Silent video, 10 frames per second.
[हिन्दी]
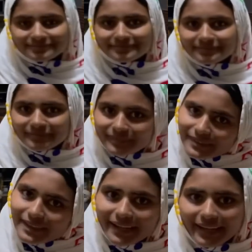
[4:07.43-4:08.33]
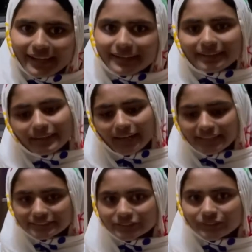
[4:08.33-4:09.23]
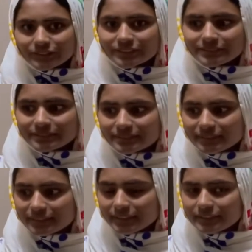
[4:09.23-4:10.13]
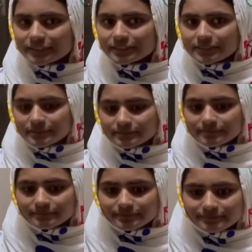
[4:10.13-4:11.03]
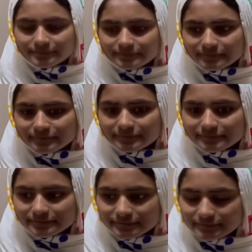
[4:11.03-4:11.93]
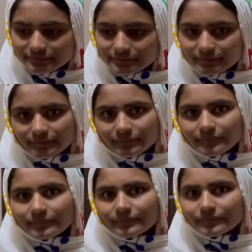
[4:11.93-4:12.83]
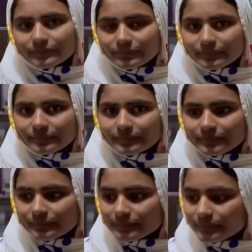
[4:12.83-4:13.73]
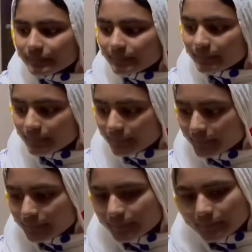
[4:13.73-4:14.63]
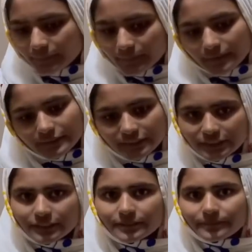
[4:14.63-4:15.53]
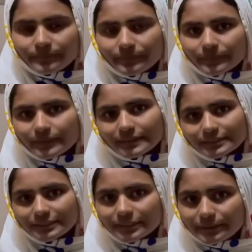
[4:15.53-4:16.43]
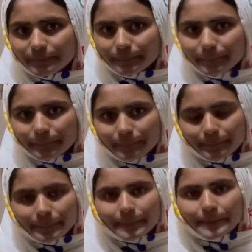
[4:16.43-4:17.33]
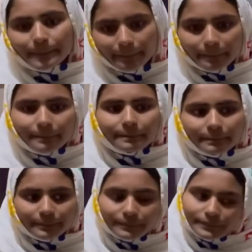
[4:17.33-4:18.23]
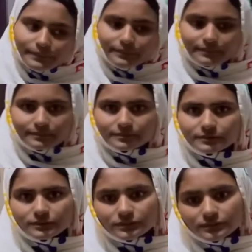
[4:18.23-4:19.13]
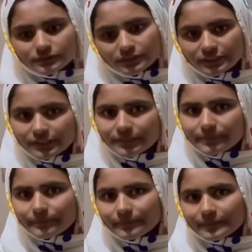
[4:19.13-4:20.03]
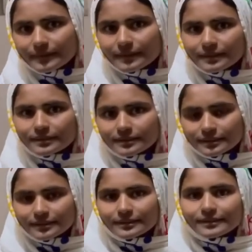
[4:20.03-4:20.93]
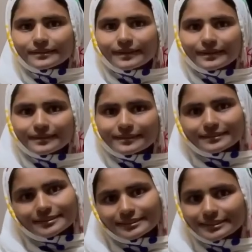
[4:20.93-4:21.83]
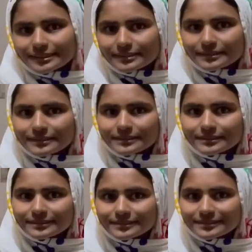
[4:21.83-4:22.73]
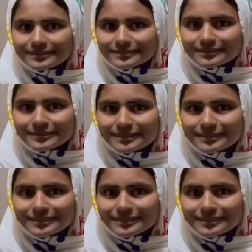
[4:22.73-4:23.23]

सब ठीक है हो गया सारे काम कम्प्लीट हाँ ठीक है चलिए ये आप ले जाएँ फिर इंशाल्लाह होती है तो नेक्स्ट फिर आप आना नेक्स्ट वीकेंड पे ठीक है नेक्स्ट इतवार ठीक है जो बाकी आपकी चीज़ें चीज़ें रहती हैं वो फिर आपको नेक्स्ट वीकेंड पे ठीक है सबको सलाम तो देना फिर ठीक है तो कुछ मैसेज देना है आपने